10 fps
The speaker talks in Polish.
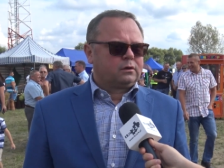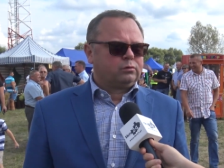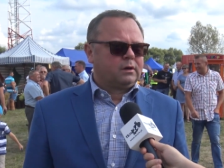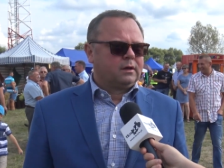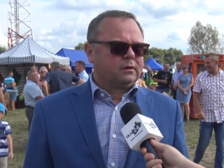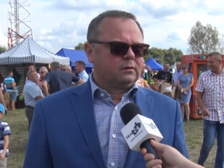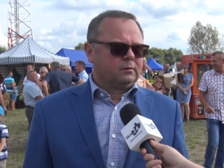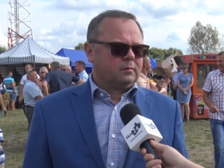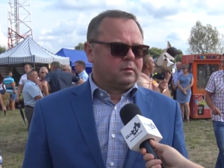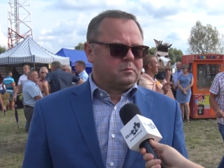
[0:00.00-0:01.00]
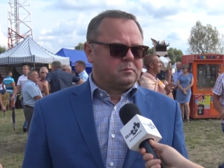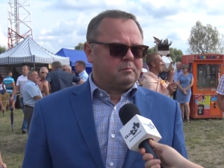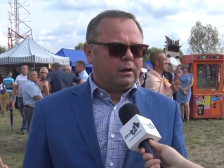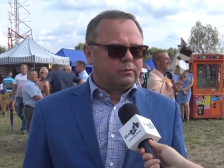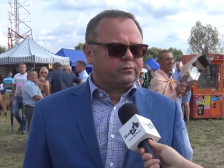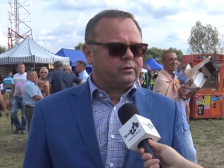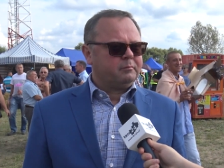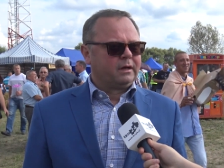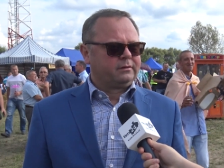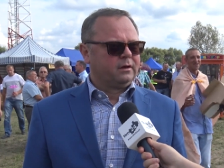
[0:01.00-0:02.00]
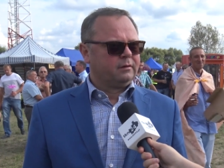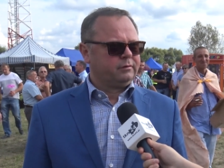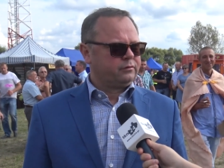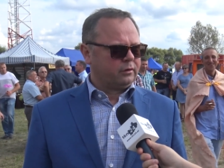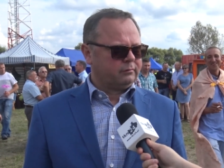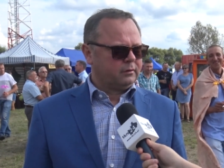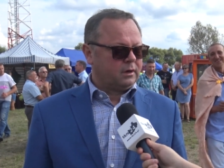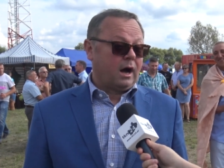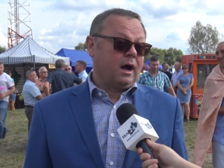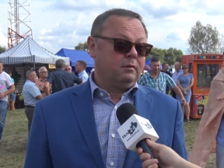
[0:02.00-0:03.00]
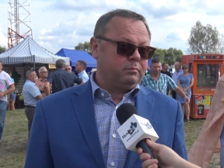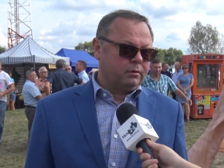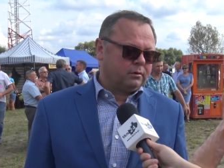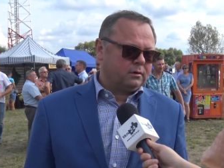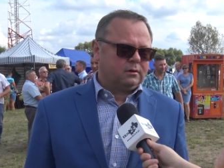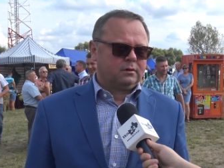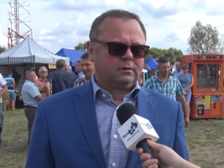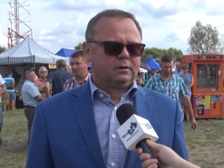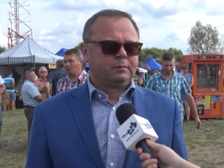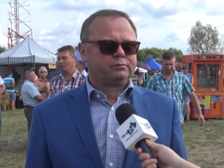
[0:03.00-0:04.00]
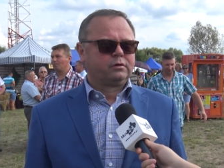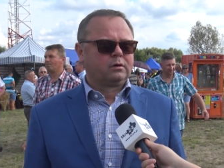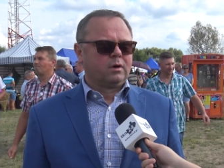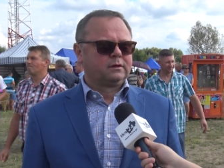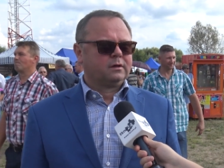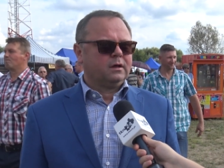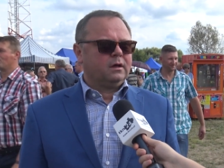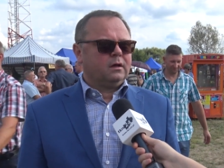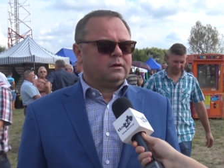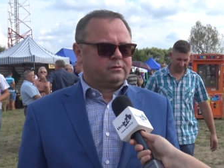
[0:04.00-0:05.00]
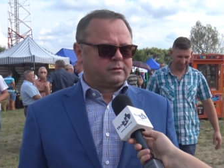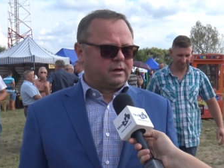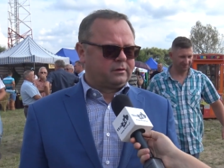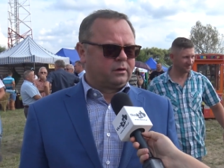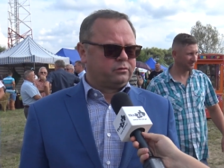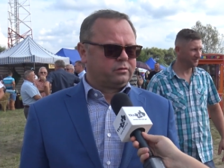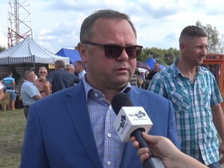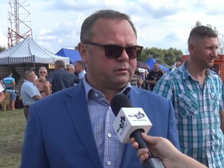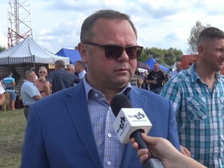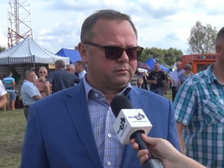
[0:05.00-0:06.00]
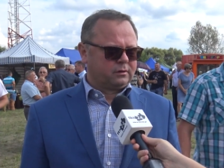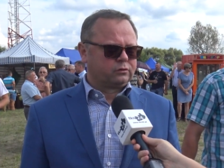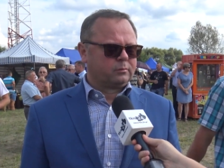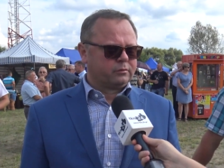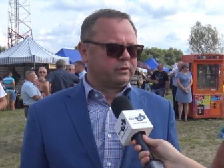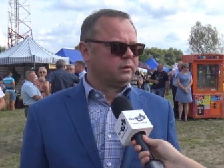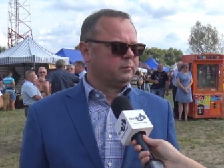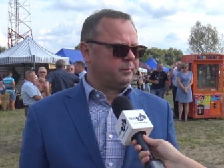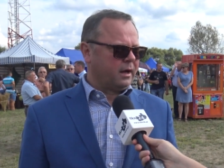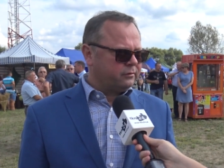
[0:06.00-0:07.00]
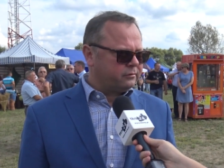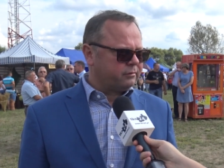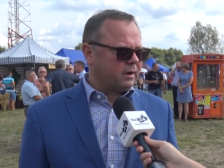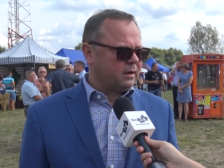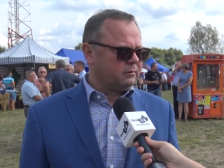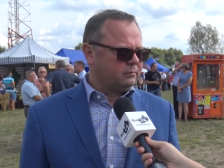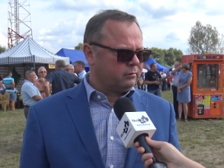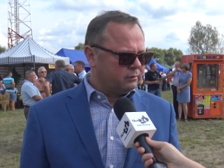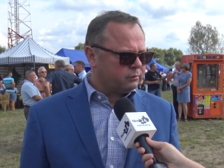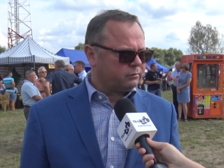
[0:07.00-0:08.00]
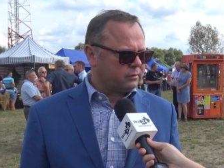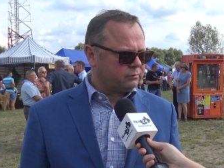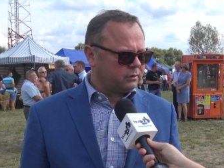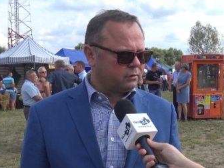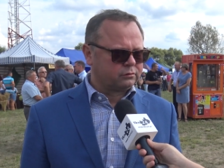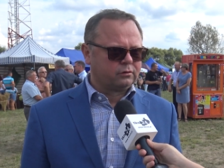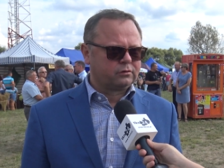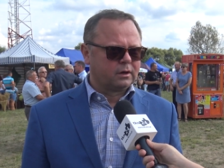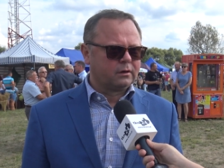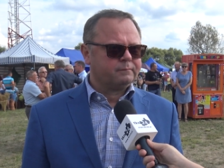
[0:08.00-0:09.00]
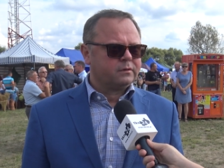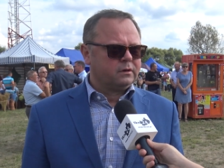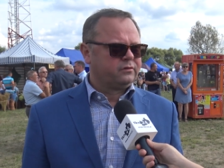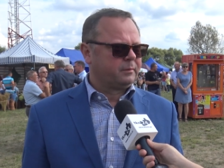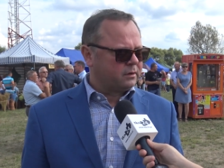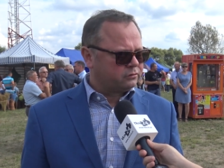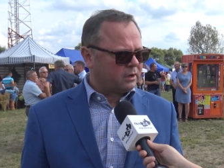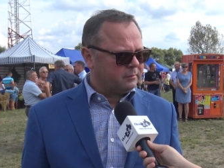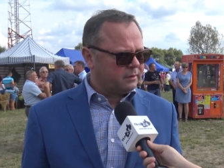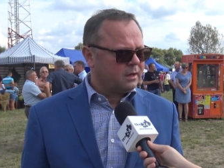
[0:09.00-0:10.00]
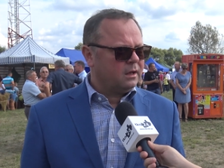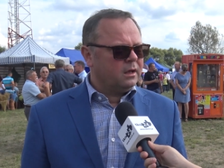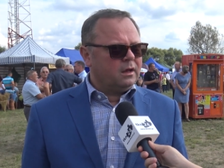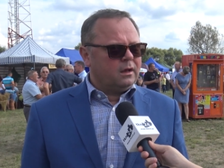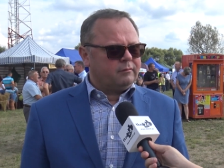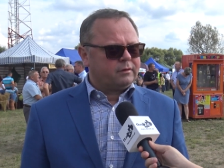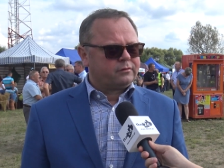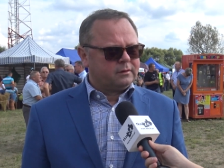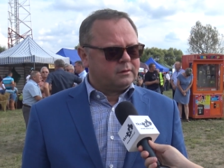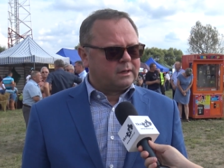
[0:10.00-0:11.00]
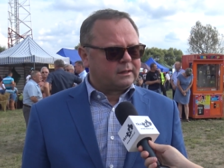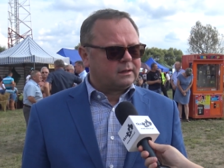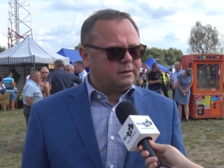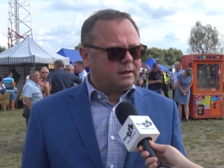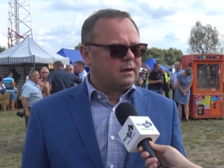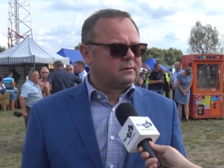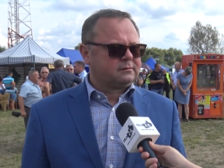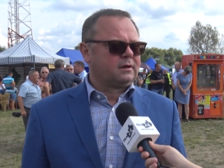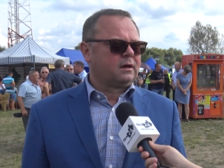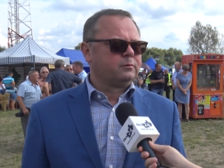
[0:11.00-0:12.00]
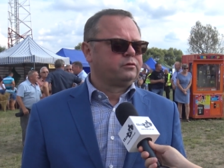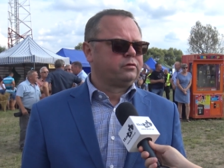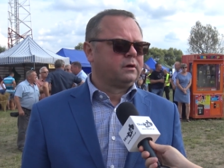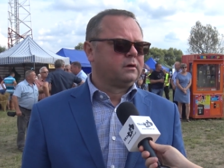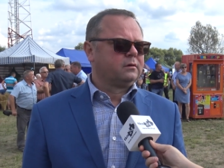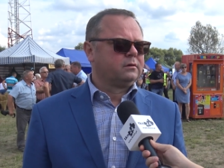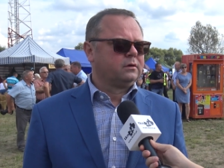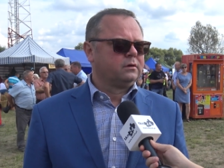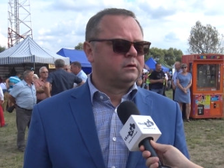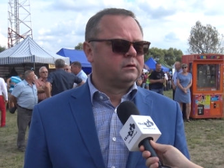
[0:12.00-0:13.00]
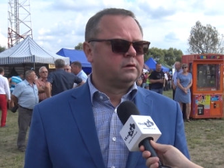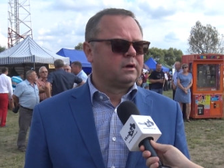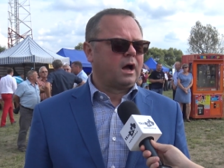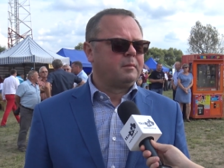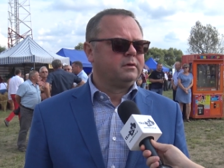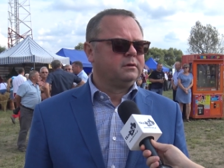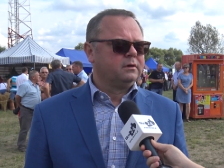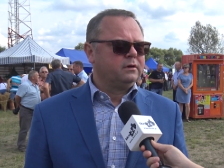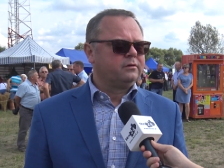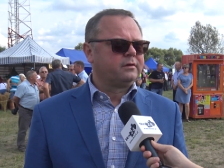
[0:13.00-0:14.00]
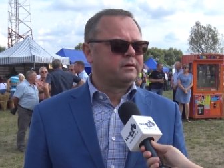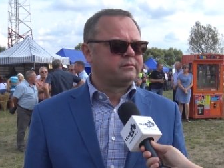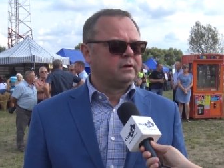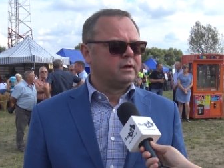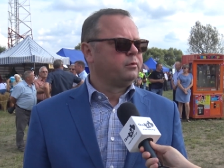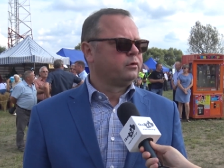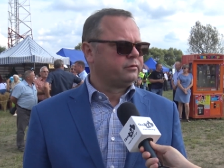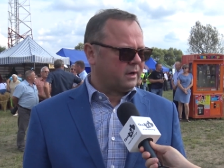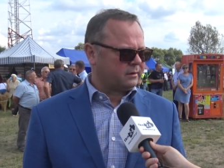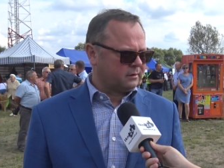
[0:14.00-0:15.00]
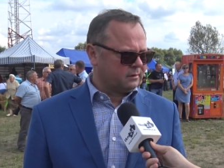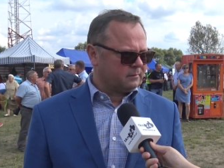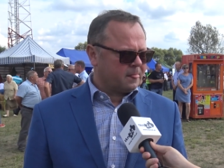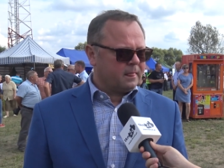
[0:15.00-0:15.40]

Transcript: które mają sympatie lewicowe albo na przykład zgadzają się z naszą oceną państwa województwa świętokrzyskiego i zapraszamy je. Więc nadal ja staram się, y, aby listy SLD były otwarte.